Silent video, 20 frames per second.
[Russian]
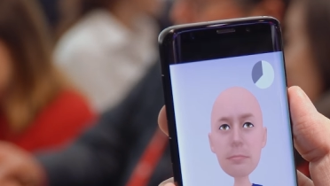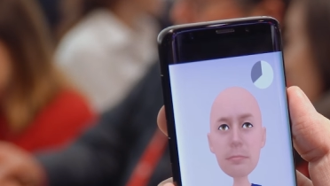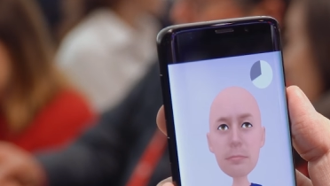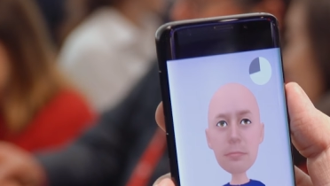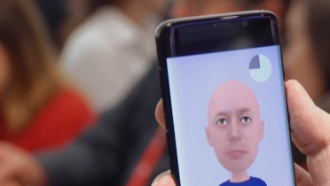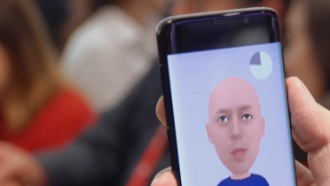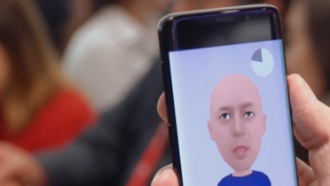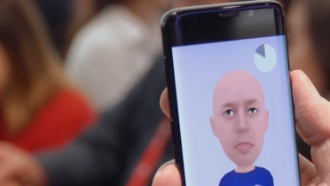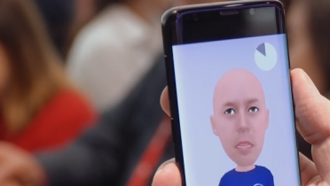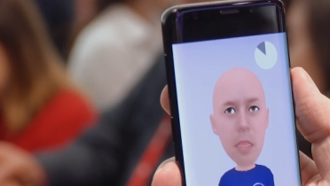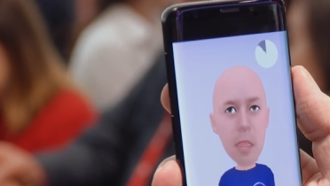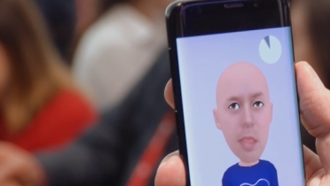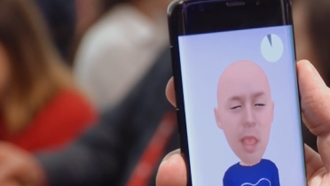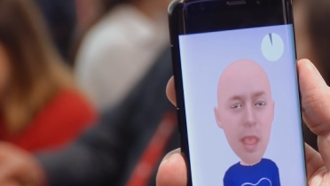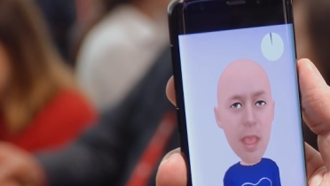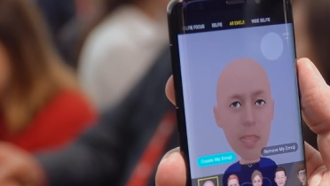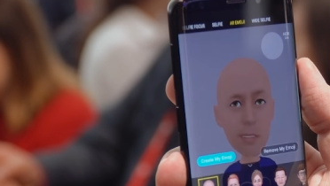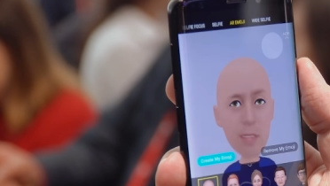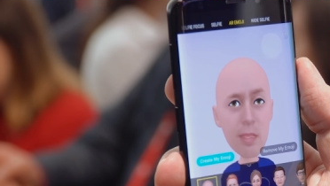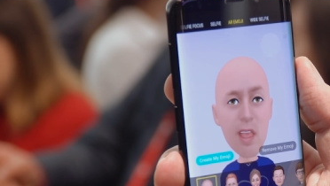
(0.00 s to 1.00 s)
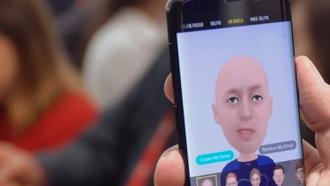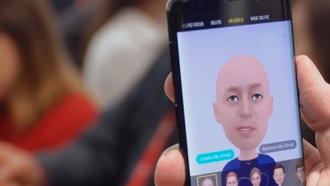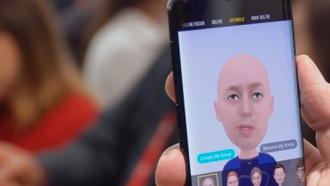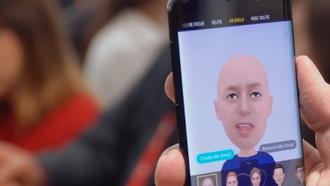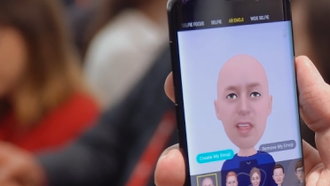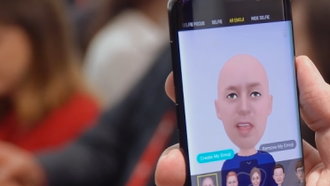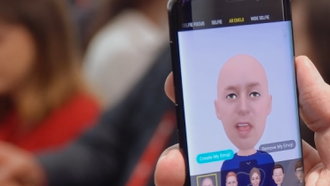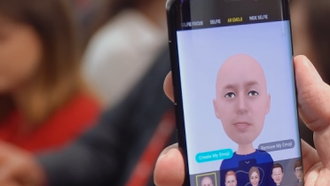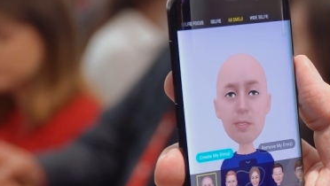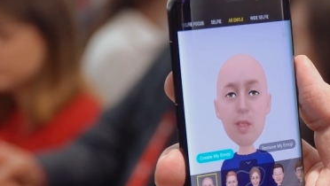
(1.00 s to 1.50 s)
Но ну, он считывает,
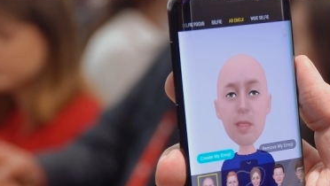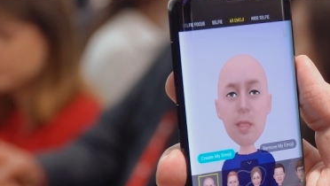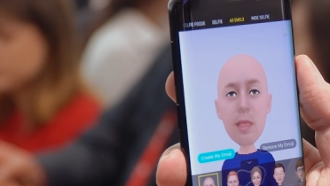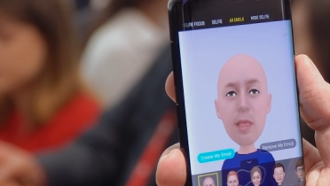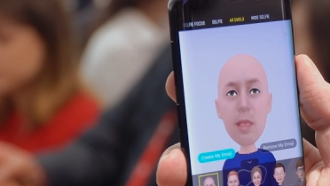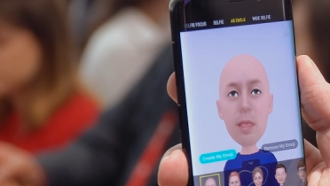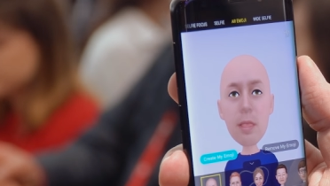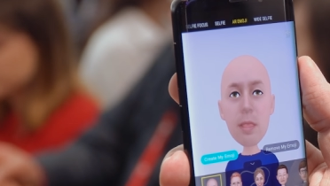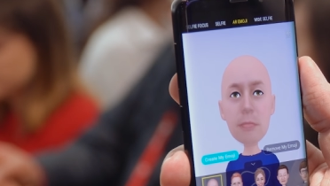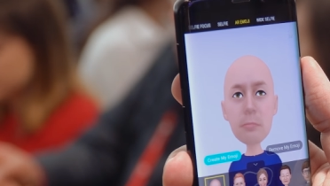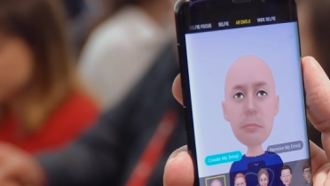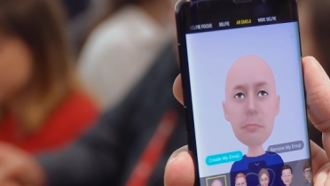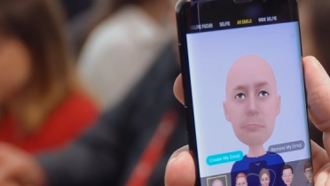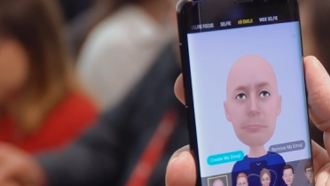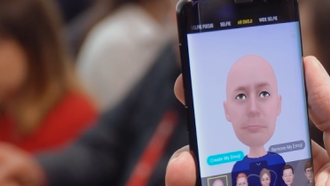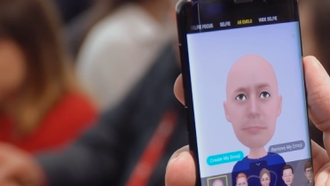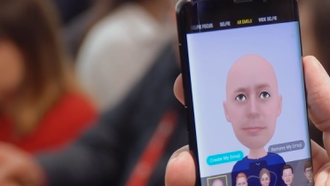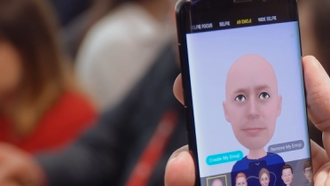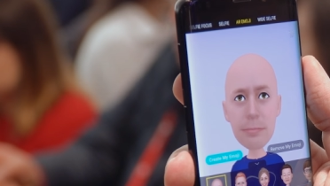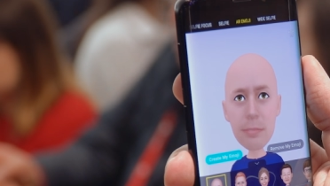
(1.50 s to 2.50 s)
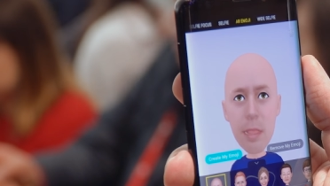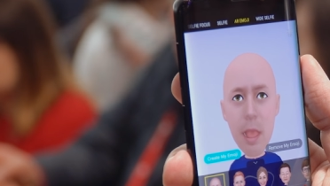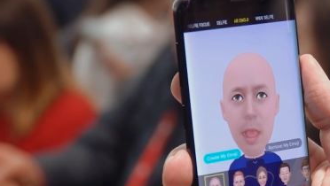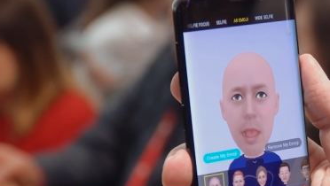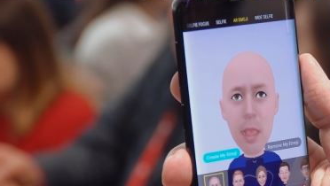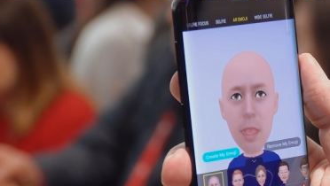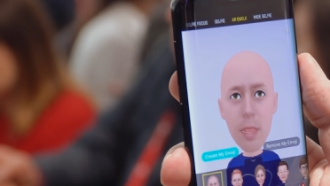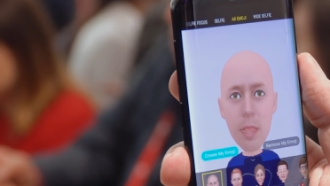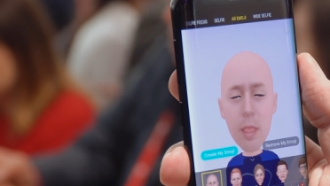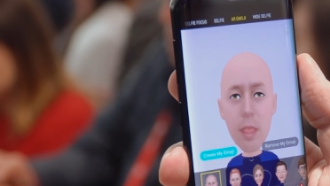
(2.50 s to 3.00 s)
короче, эмоции.
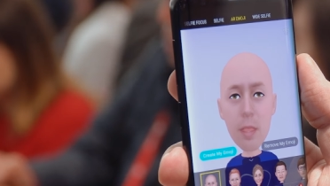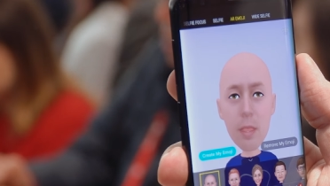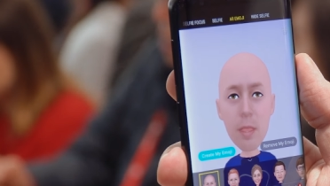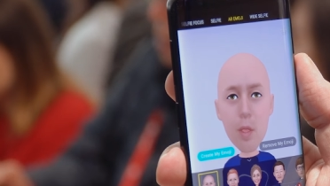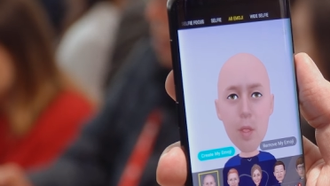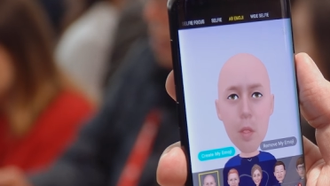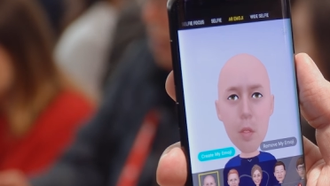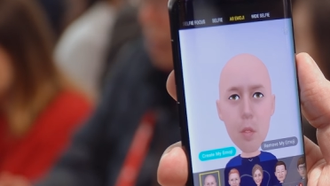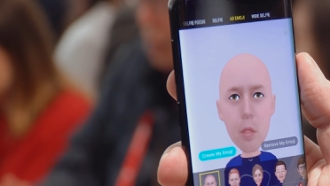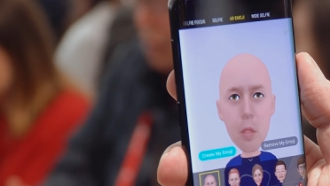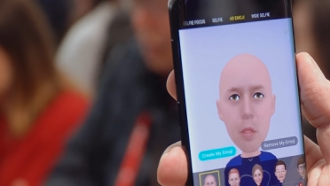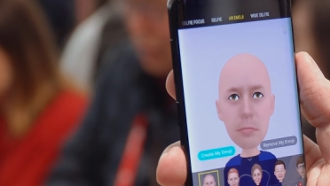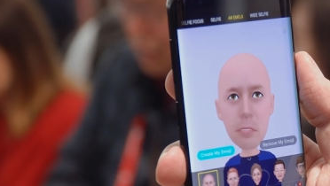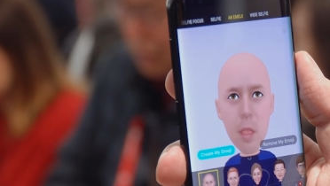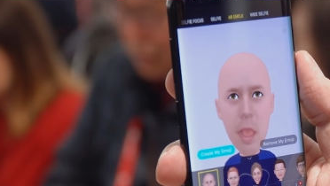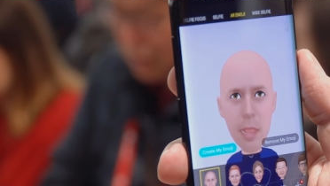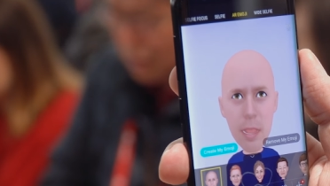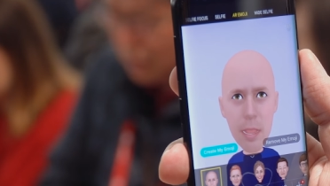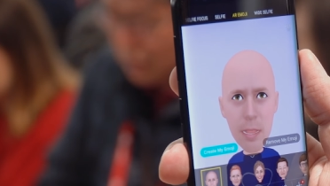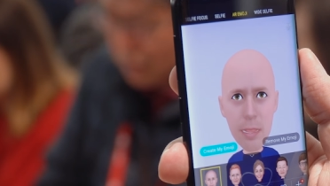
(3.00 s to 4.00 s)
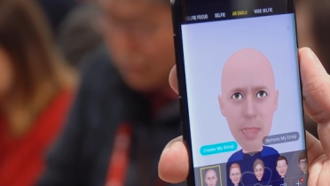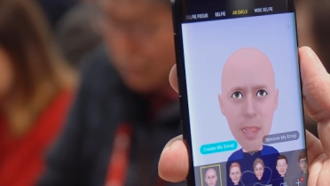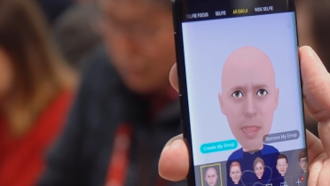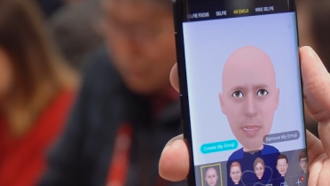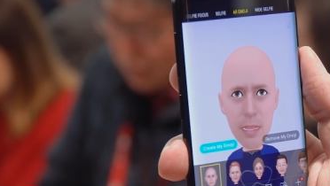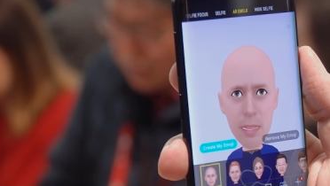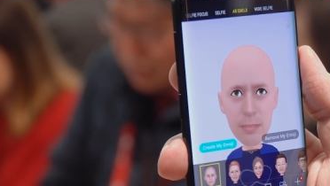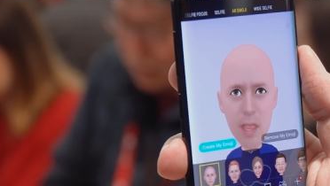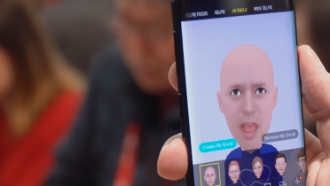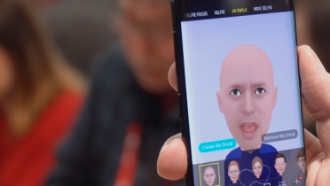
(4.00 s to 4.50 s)
Но как-то со
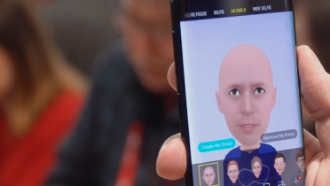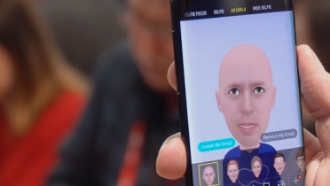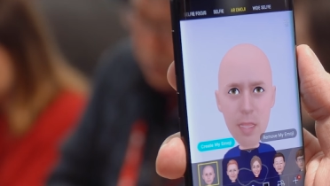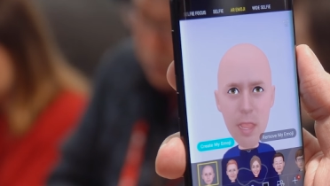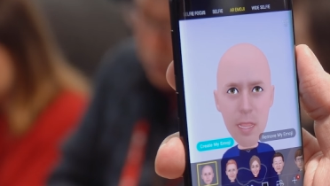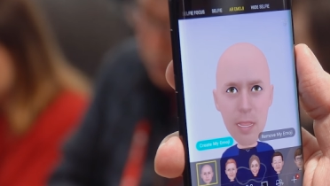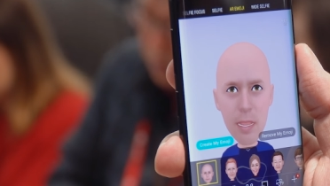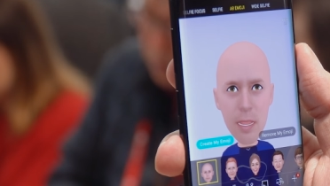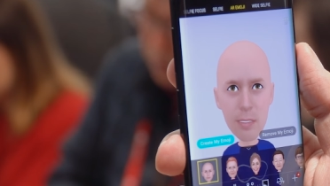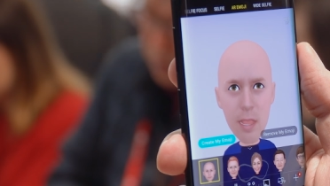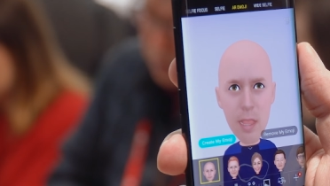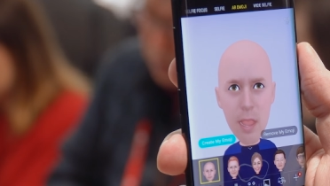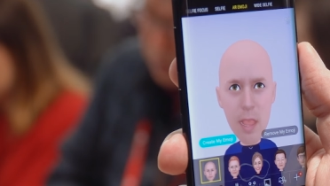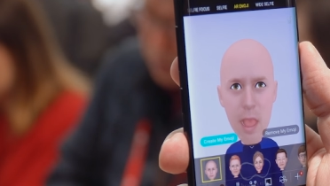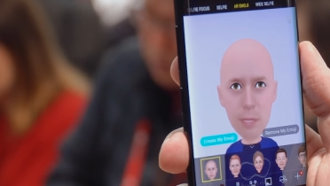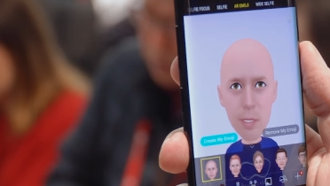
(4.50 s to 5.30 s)
зверями, зверьками